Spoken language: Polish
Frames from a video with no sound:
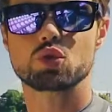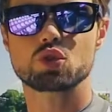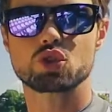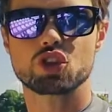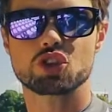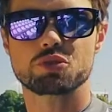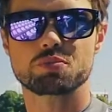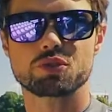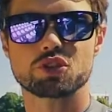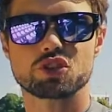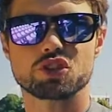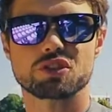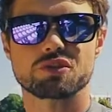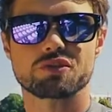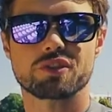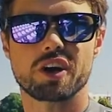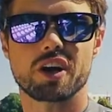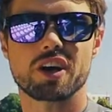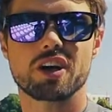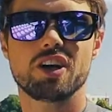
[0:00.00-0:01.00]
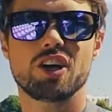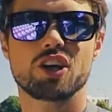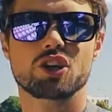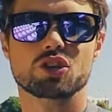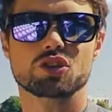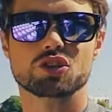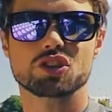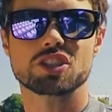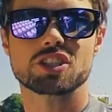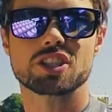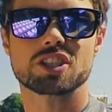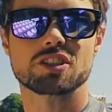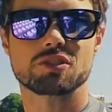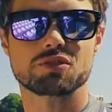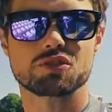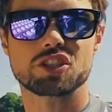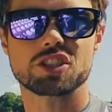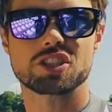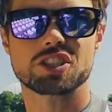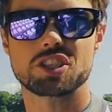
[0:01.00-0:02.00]
dużo odpoczywa, korzysta ze
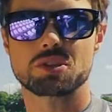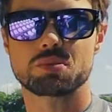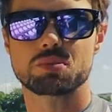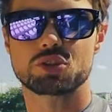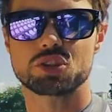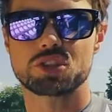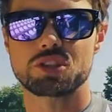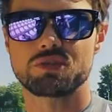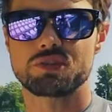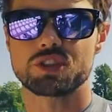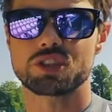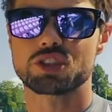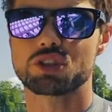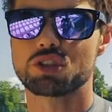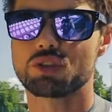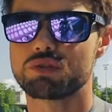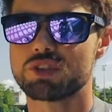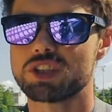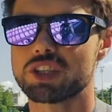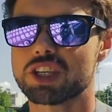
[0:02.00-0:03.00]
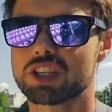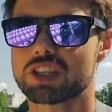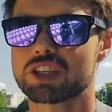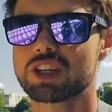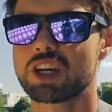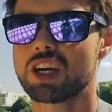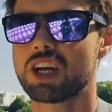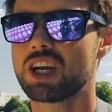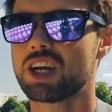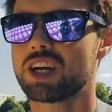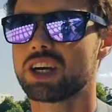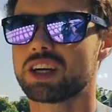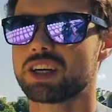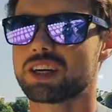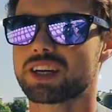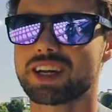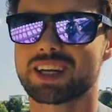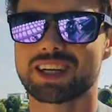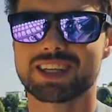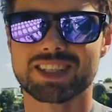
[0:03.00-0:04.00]
wszystkich możliwych nowinek
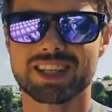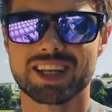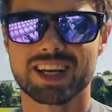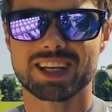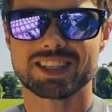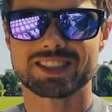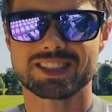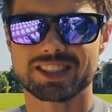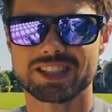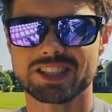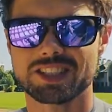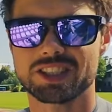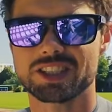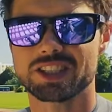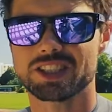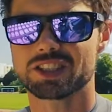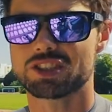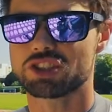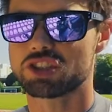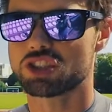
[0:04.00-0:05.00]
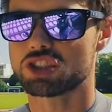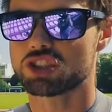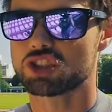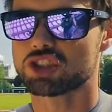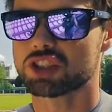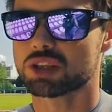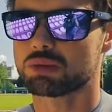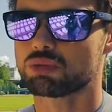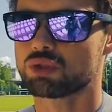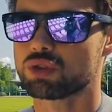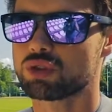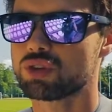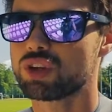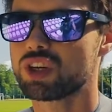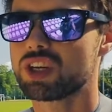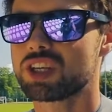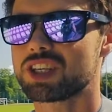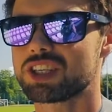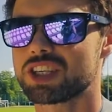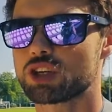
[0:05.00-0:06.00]
regeneracyjnych, dzięki czemu
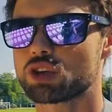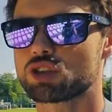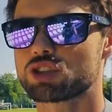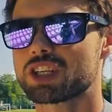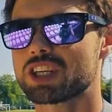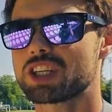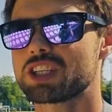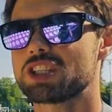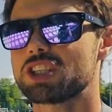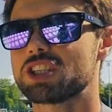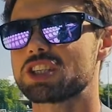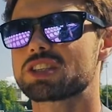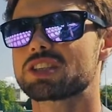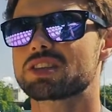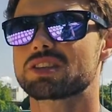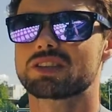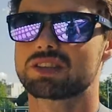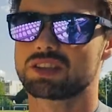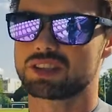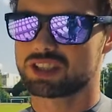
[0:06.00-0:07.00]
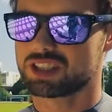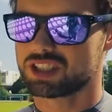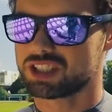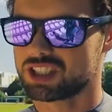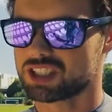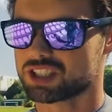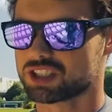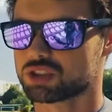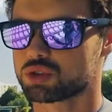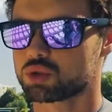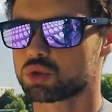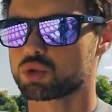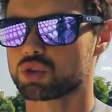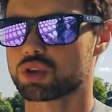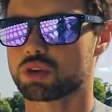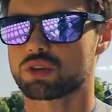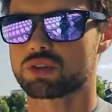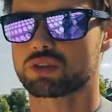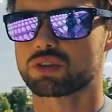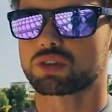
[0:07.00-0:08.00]
jego trening jest
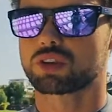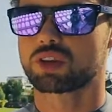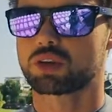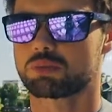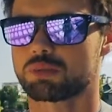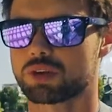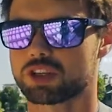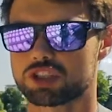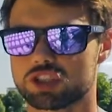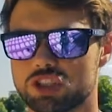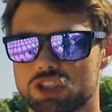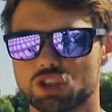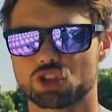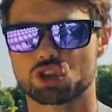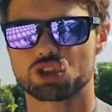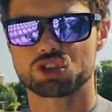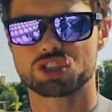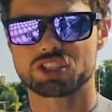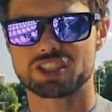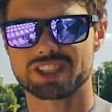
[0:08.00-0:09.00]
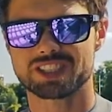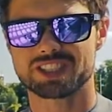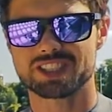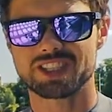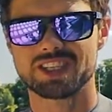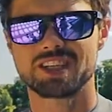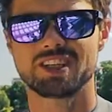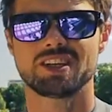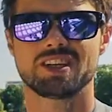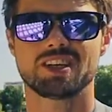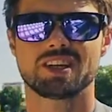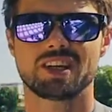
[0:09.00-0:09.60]
dużo bardziej korzystny,